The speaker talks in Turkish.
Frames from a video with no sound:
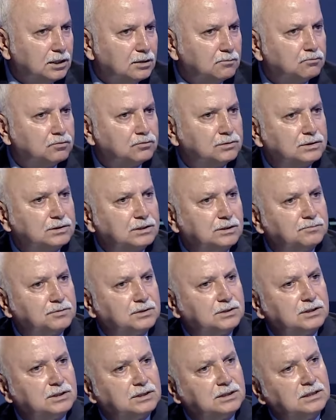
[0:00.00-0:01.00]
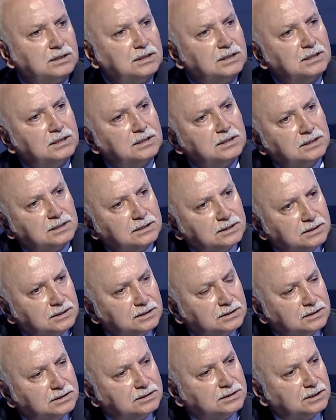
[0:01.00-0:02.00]
Bu da tabii ki e,
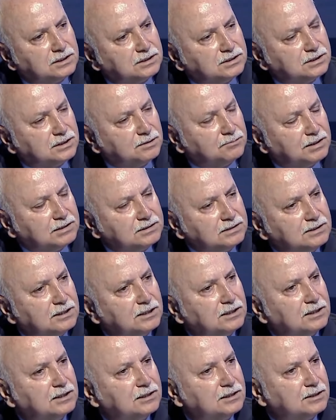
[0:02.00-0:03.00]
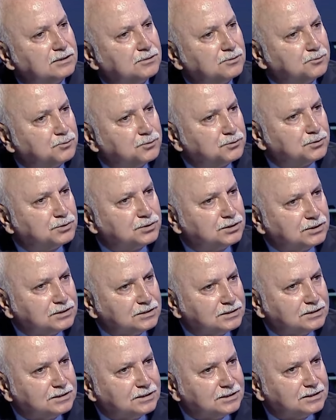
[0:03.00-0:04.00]
ister istemez e,
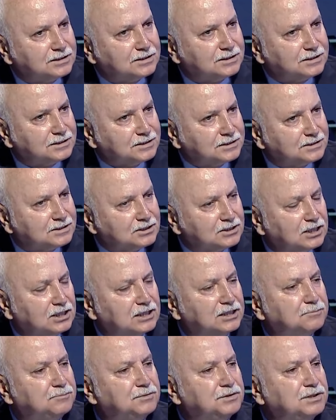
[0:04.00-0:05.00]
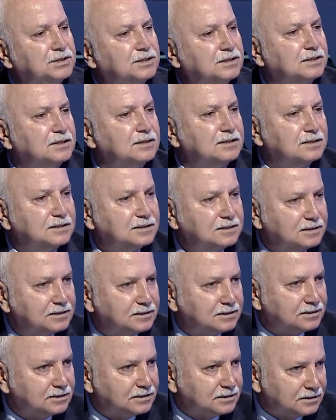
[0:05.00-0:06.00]
fındığın e, talebini e,
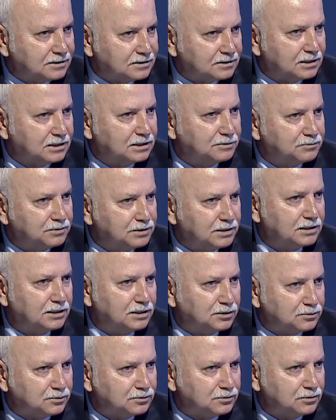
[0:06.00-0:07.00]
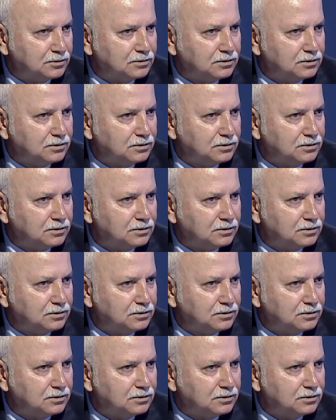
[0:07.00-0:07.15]
talebine yansıyor.